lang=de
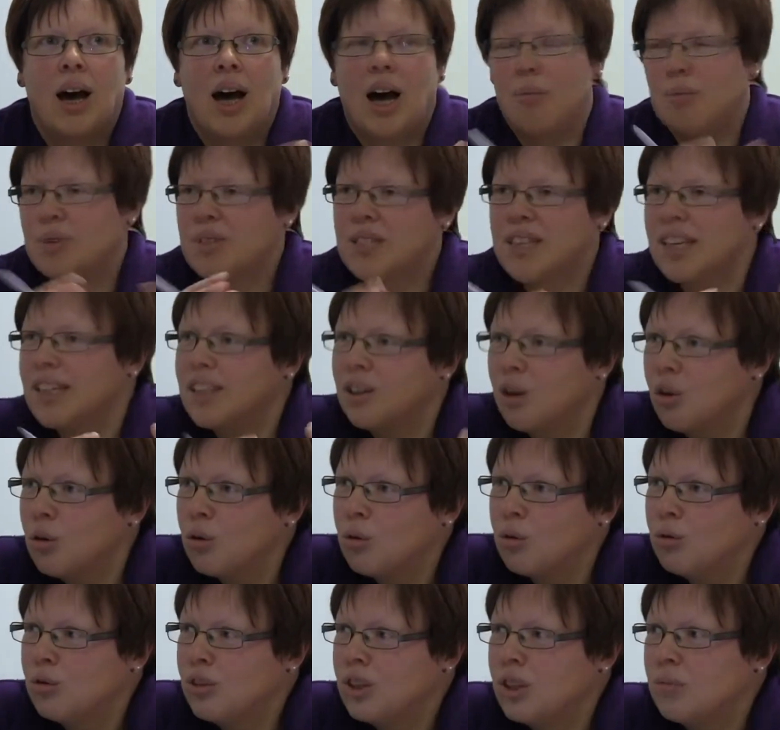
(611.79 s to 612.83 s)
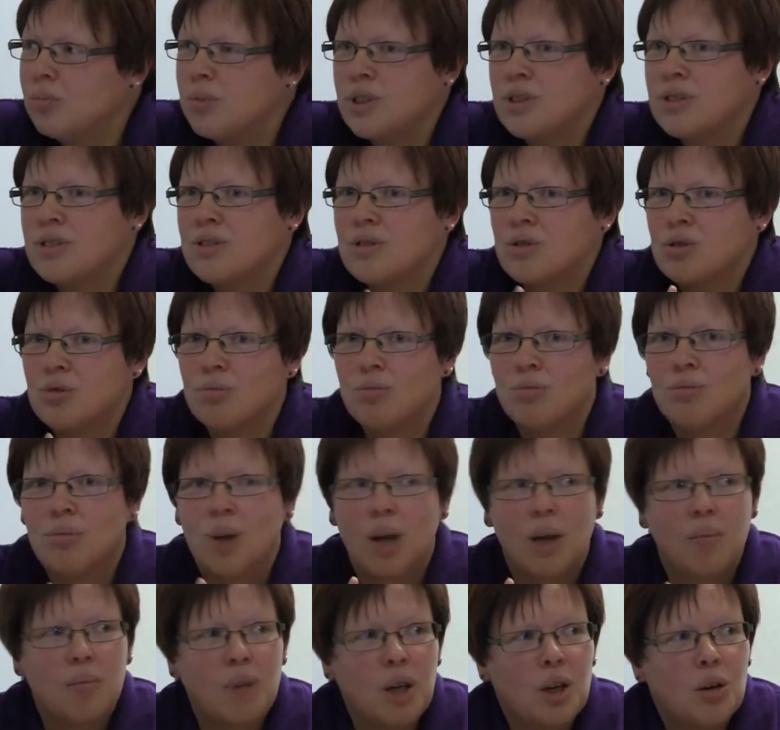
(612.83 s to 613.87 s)
aber es geht auch runter bis zum
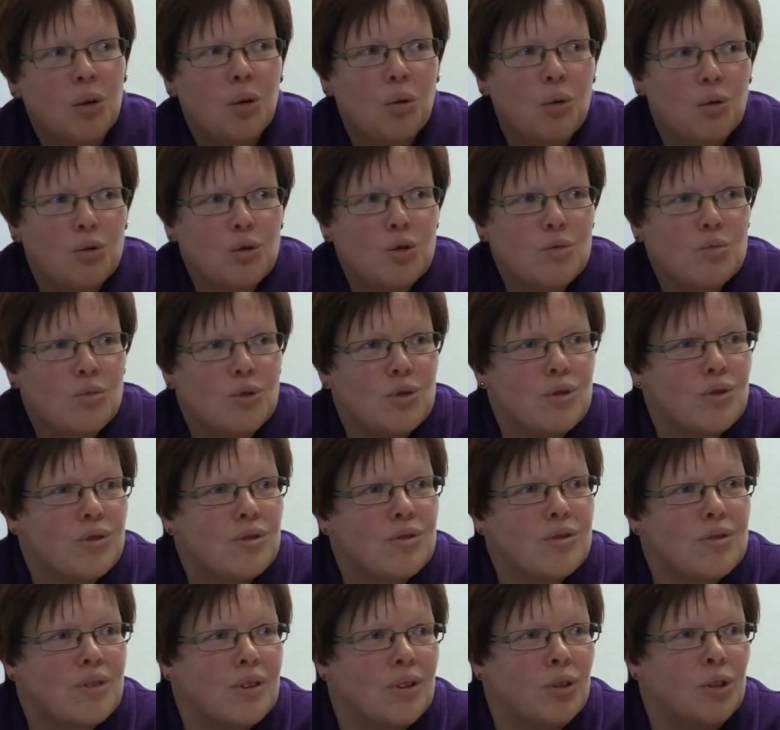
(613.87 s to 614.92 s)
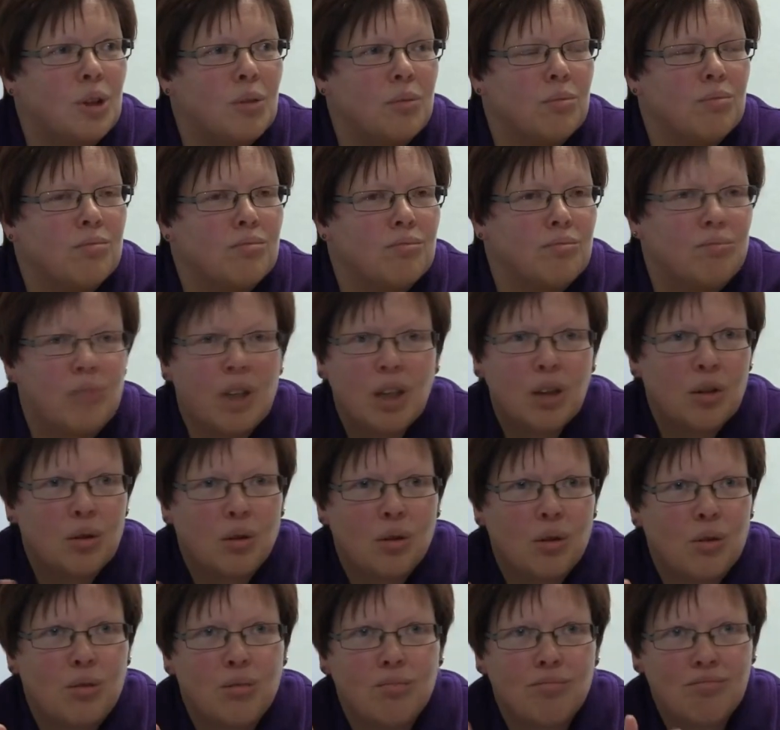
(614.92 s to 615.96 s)
Mikrokosmos oder
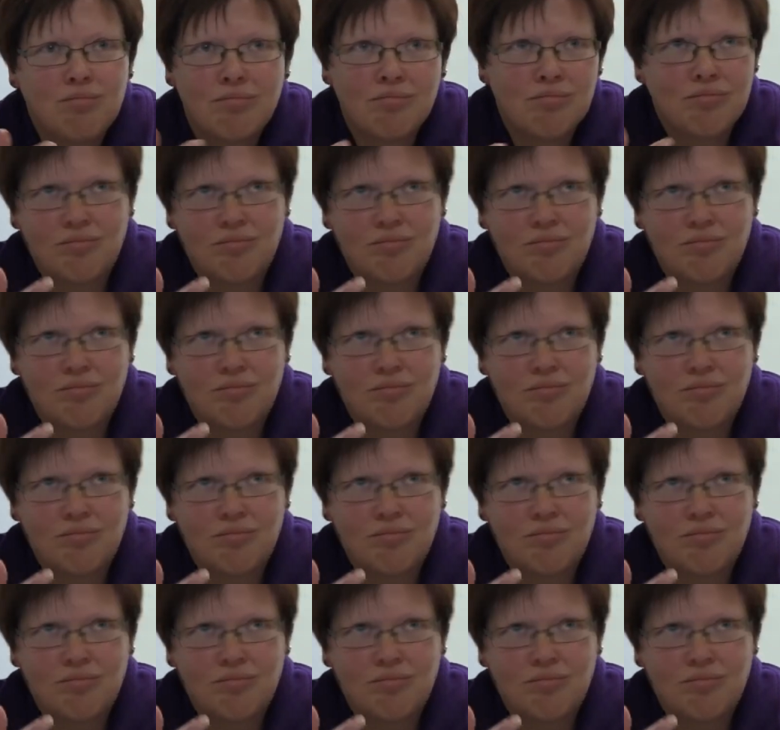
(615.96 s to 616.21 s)
Mikro,